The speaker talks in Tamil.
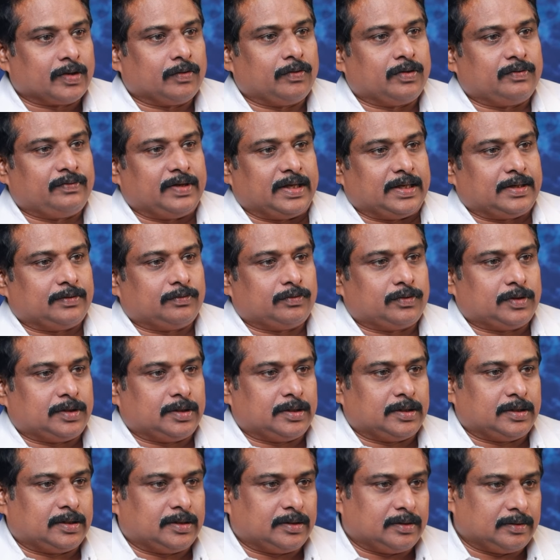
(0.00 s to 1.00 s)
ஒரு வேறு ஒரு
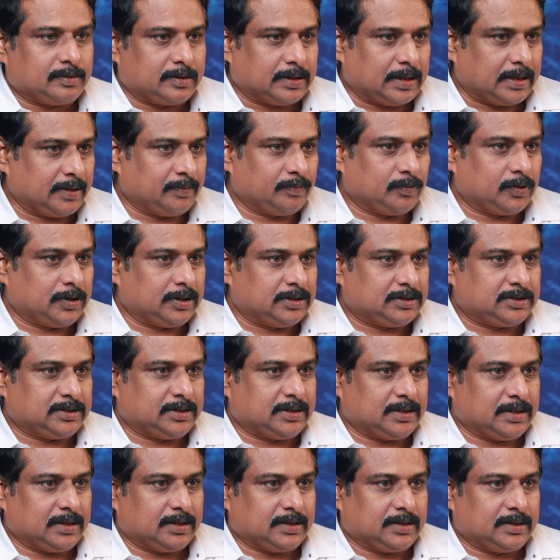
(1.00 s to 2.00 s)
நடைமுறை
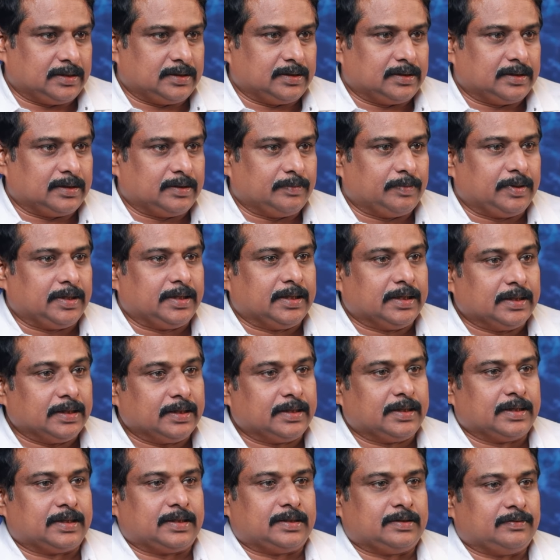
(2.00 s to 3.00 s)
சிக்கல்கள் இப்படி
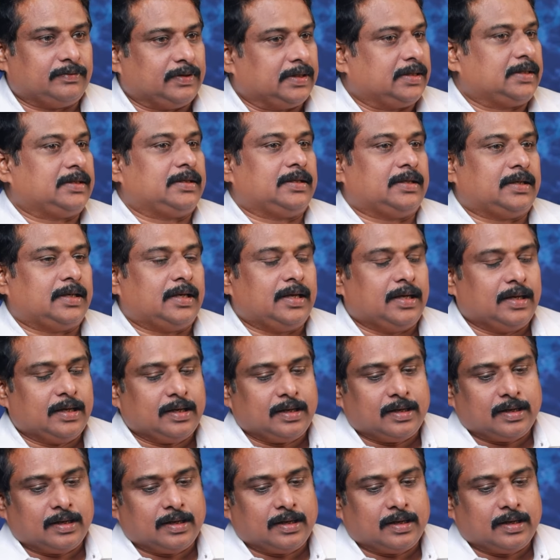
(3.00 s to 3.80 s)
இருக்கிறது வருதுன்னா